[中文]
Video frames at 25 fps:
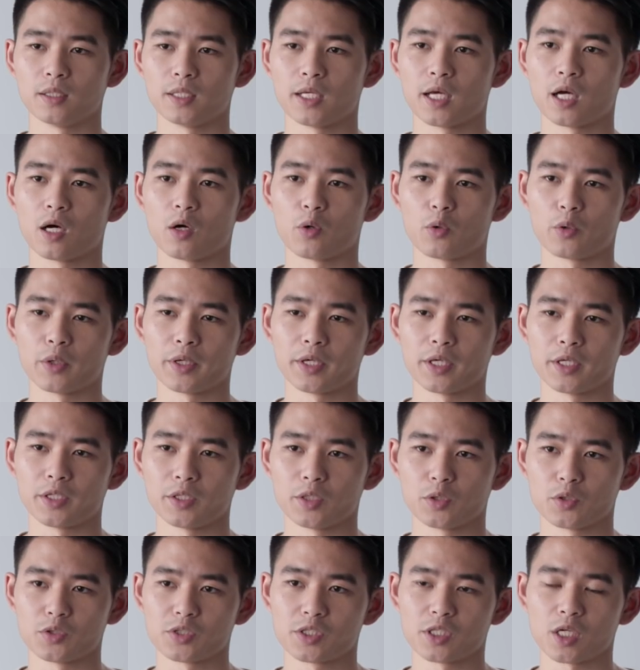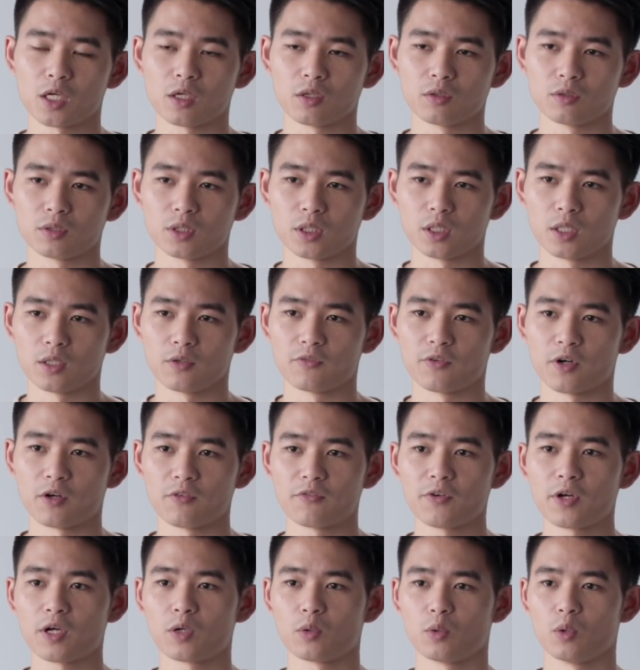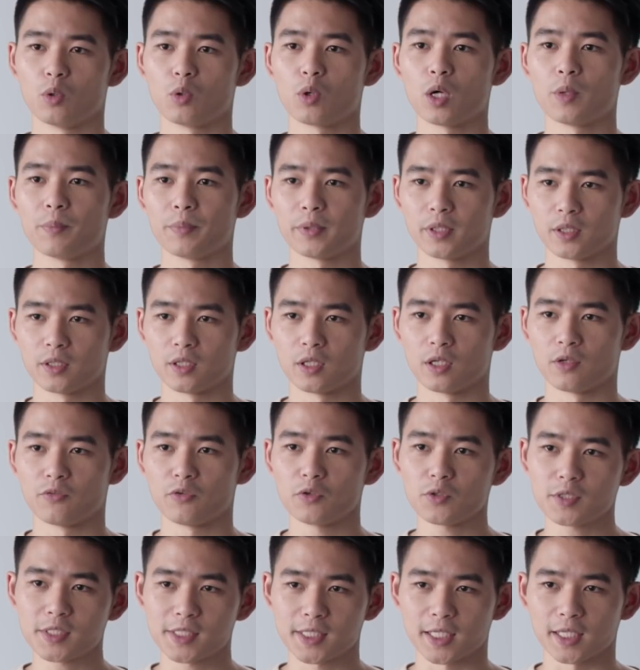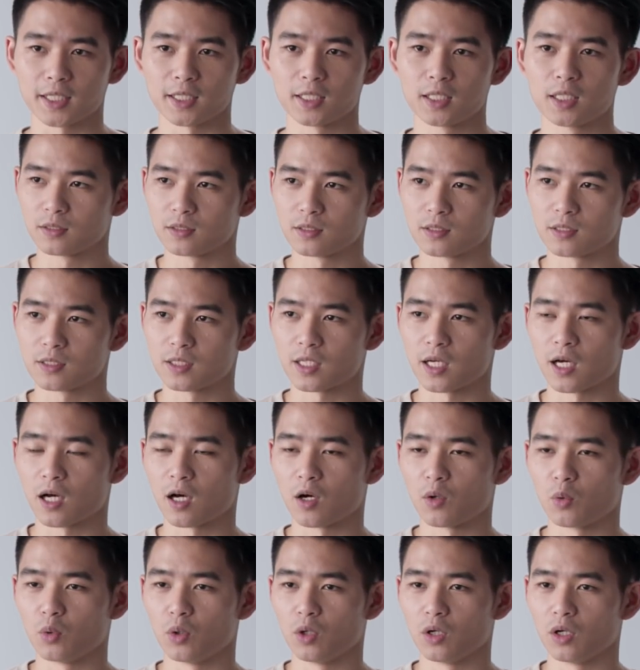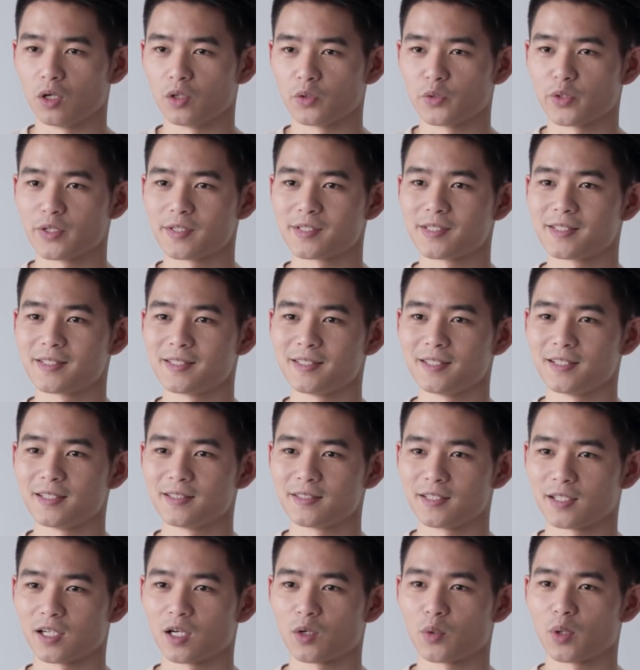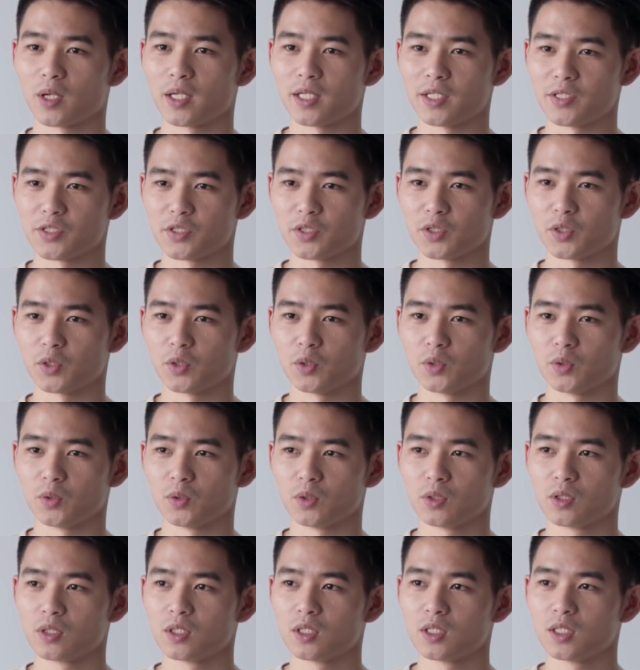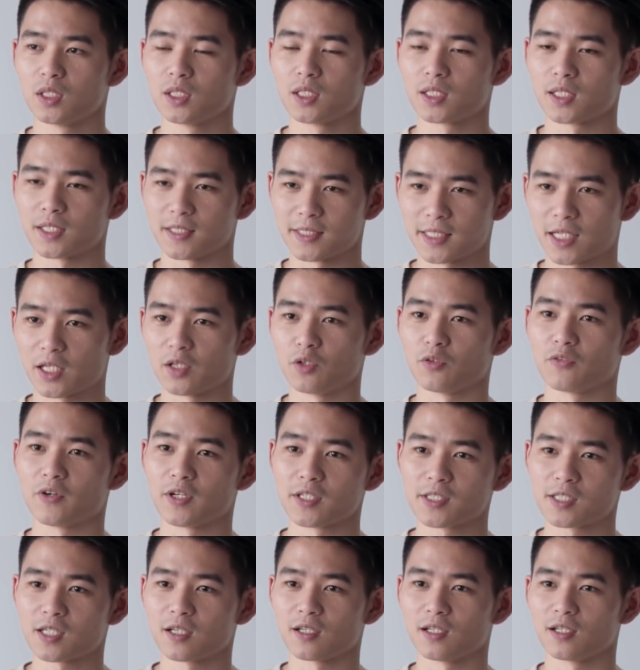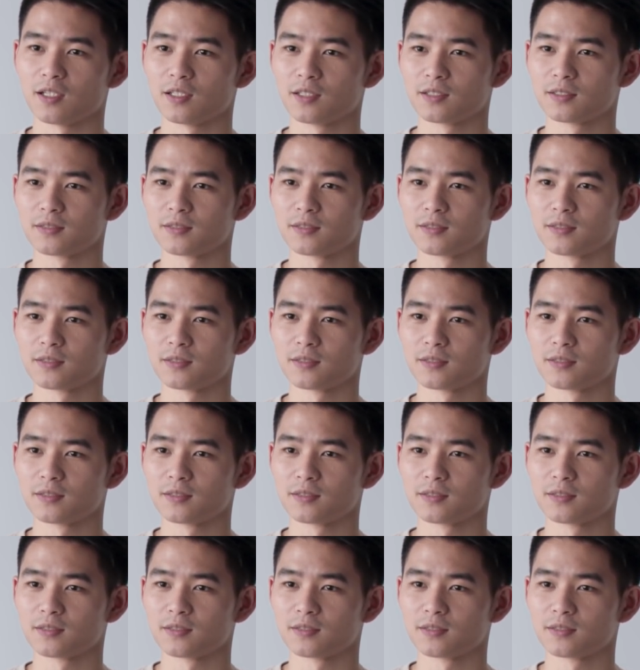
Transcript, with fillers: 那样会有效的防范我患病的风险，这样我对自己的健康管理就更加有方向了。